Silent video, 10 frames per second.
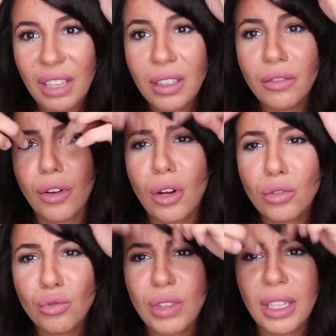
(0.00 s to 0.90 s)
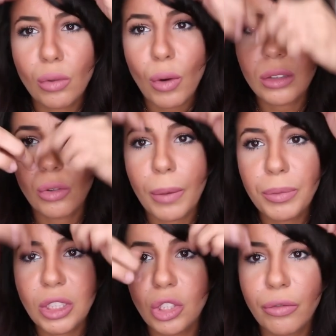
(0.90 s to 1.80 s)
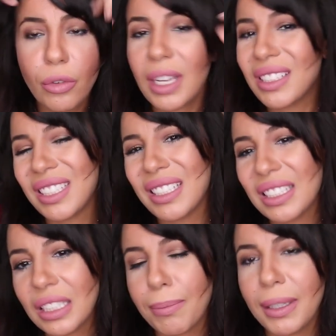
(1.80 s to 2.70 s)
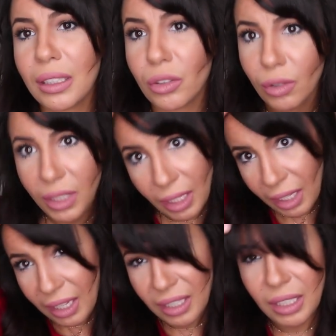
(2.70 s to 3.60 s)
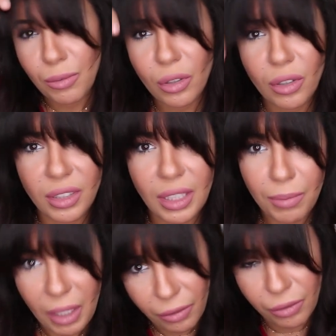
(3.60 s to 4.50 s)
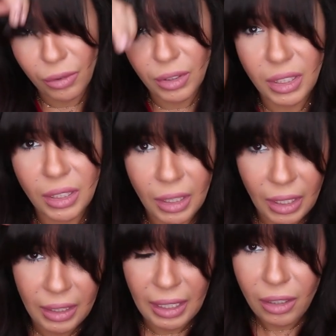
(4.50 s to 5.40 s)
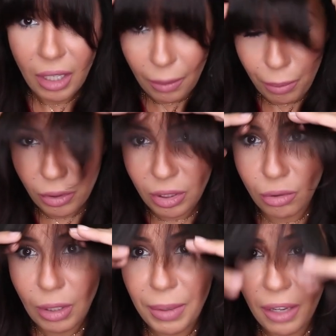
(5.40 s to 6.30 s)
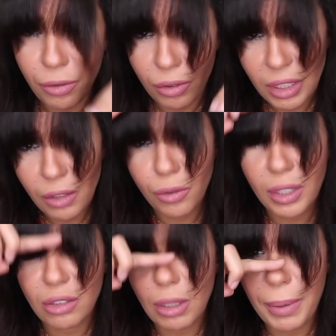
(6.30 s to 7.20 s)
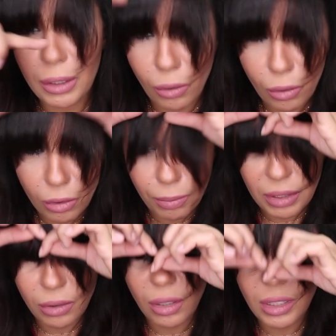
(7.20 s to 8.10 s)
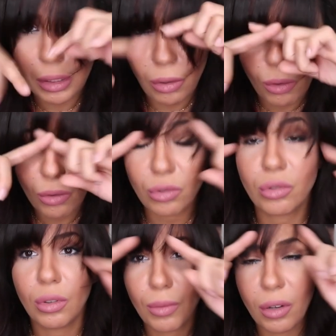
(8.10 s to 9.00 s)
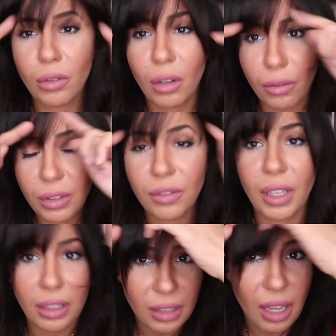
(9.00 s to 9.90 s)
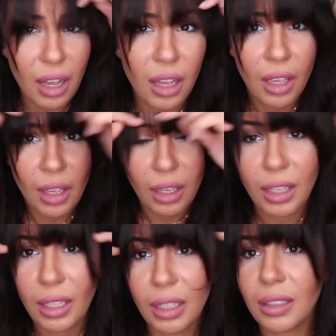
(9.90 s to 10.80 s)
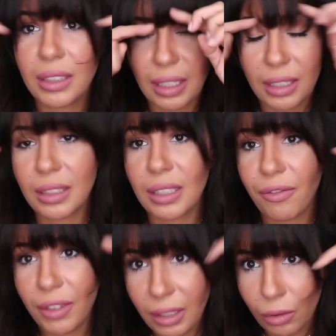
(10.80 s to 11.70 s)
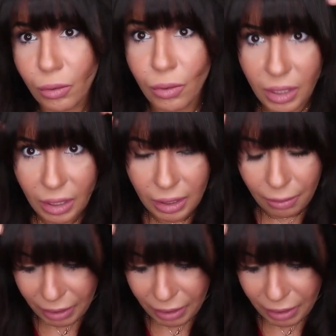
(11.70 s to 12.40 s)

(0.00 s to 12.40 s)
savez, une frange où il y a trois, trois petits cheveux, là, c'est pas très joli. C'est mieux quand c'est bien fourni. D'accord Et pour que ce soit bien fourni, il faut qu'elle soit pas trop longue. Parce que quand c'est trop long, justement, on a envie de faire ça. Et ça, fait des trous et c'est